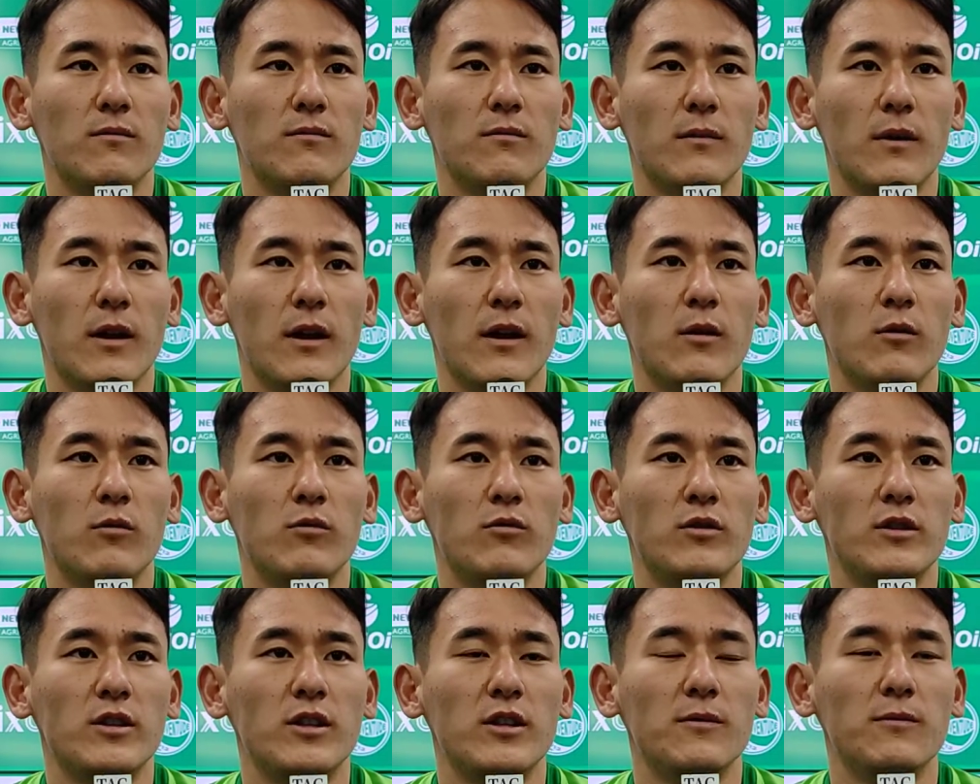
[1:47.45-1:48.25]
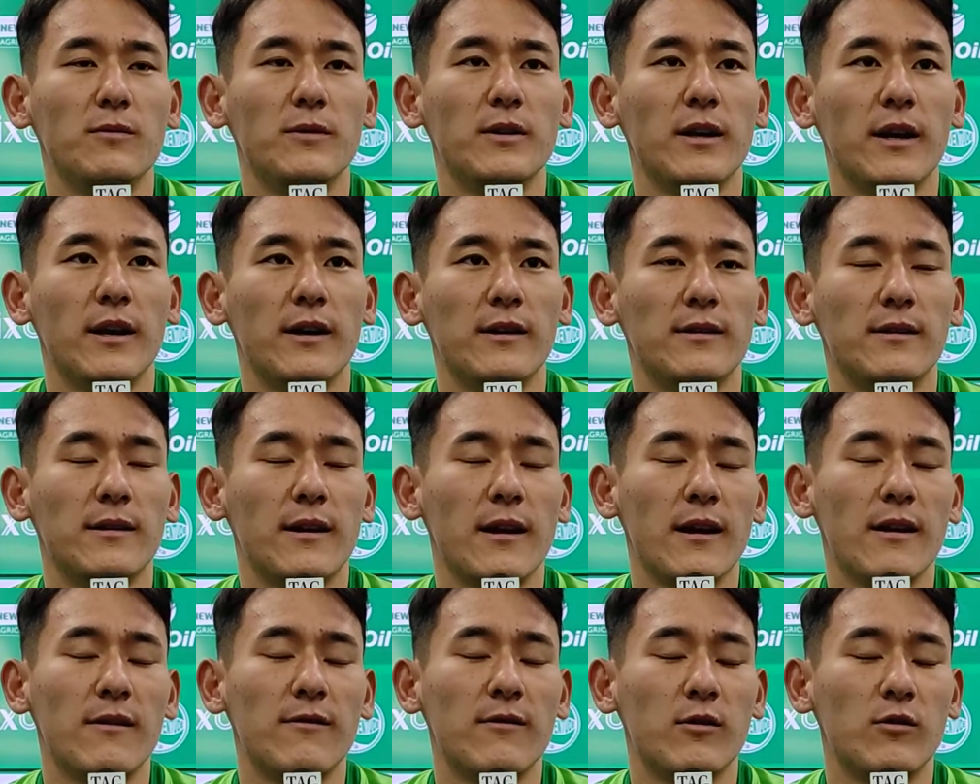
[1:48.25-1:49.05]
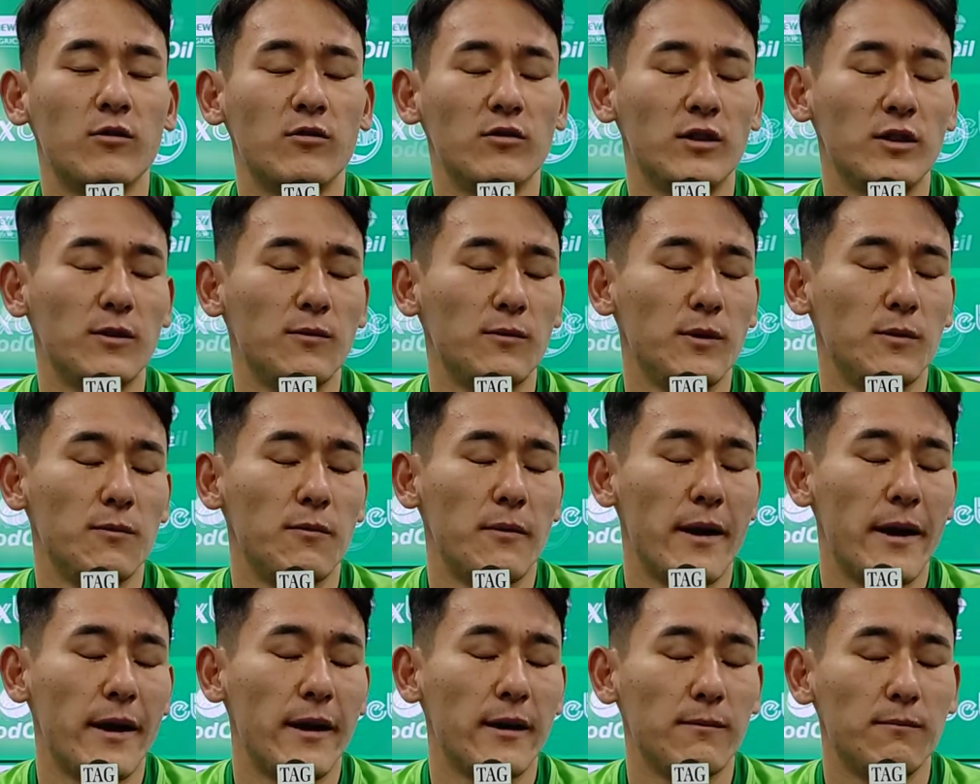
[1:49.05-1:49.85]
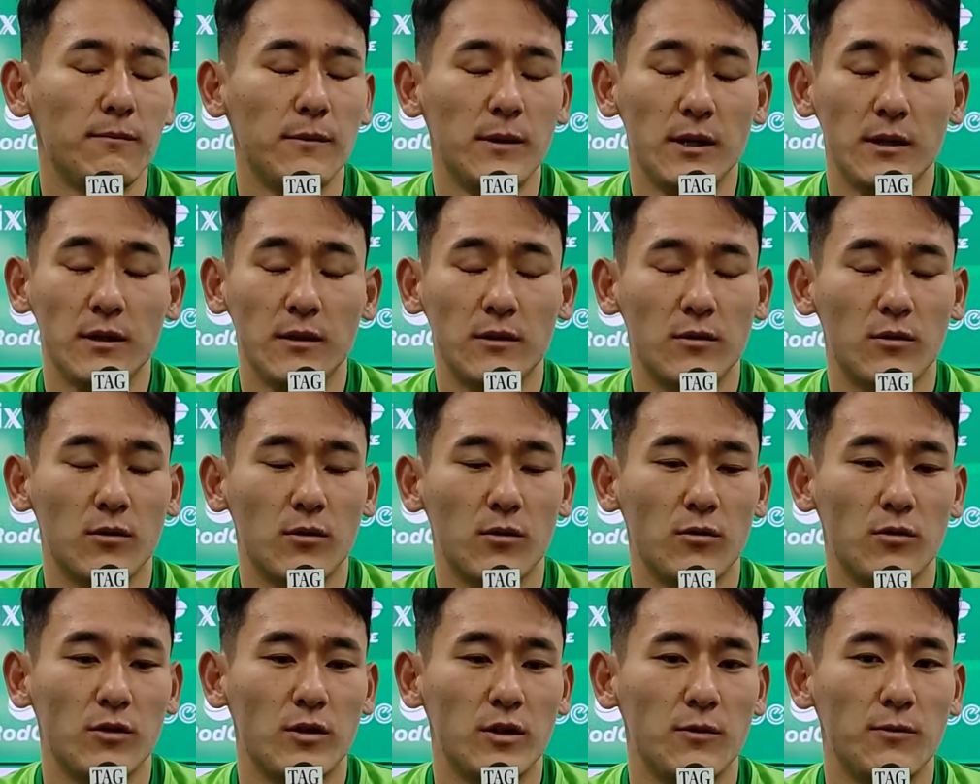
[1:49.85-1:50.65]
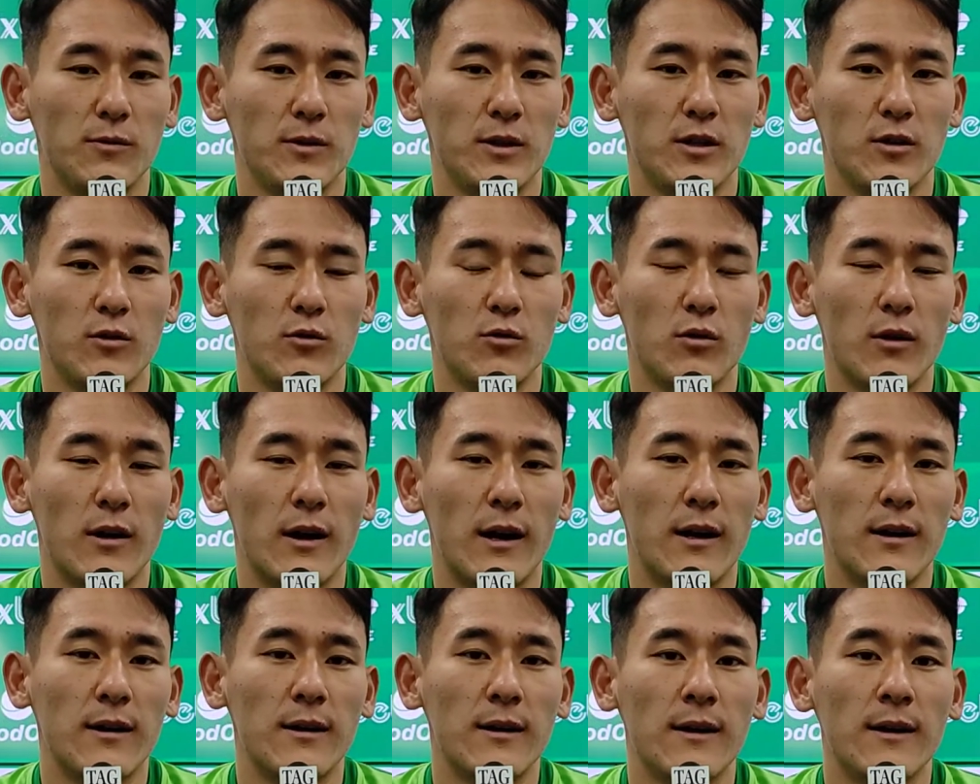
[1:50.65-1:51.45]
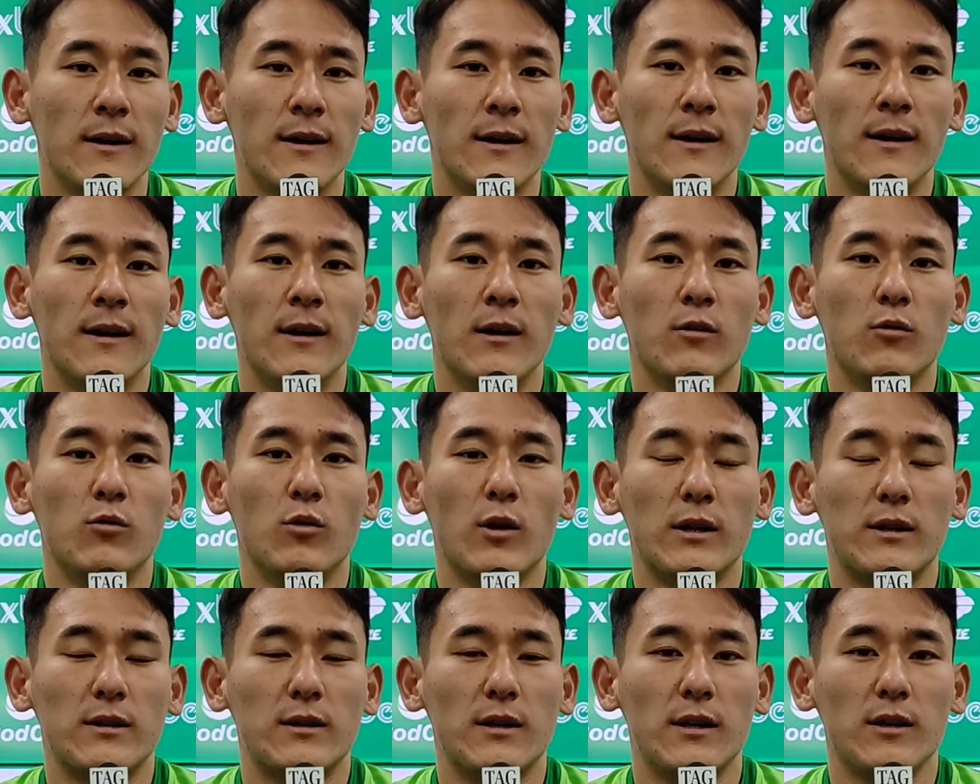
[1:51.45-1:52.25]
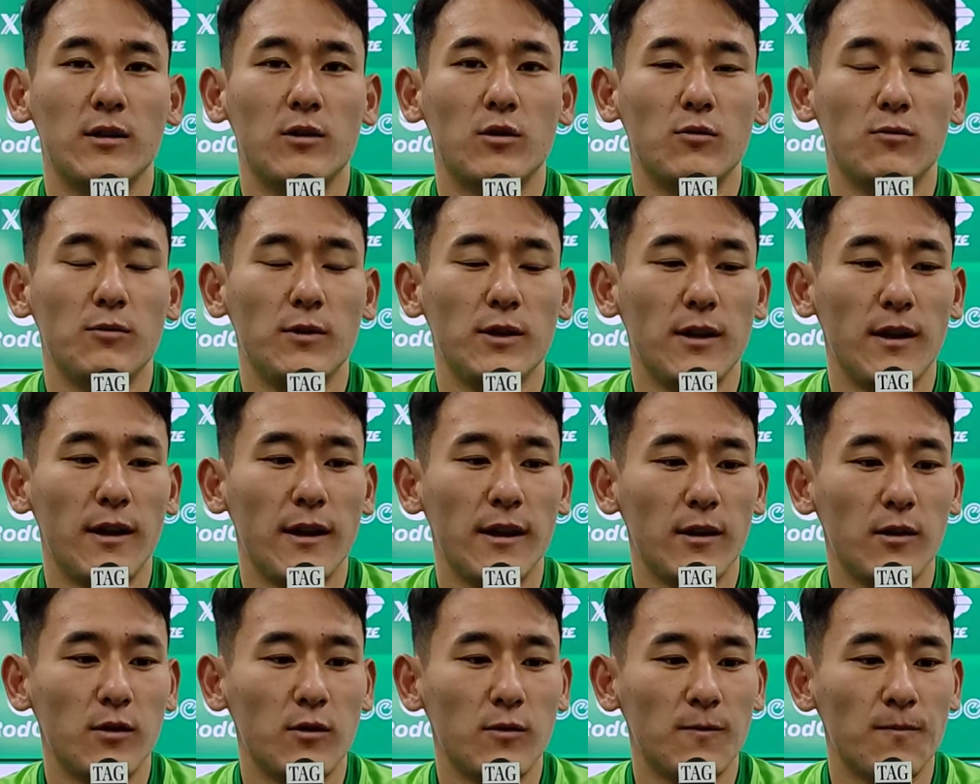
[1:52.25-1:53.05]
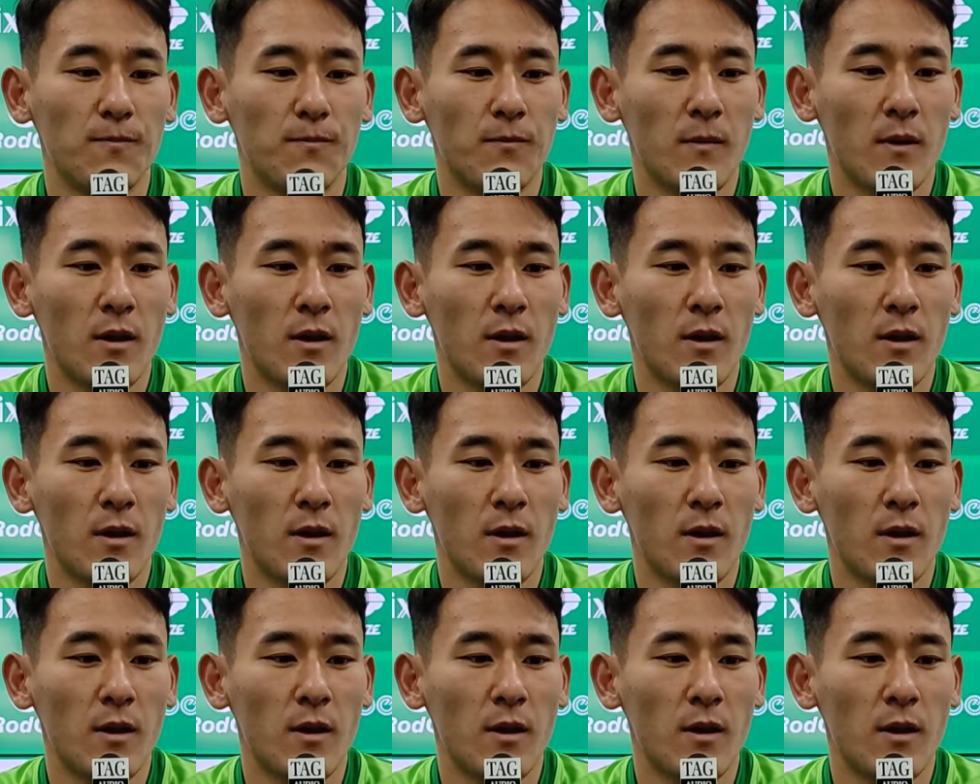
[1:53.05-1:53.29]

né, um time reserva, um time misto, um time titular do Atlético Mineiro.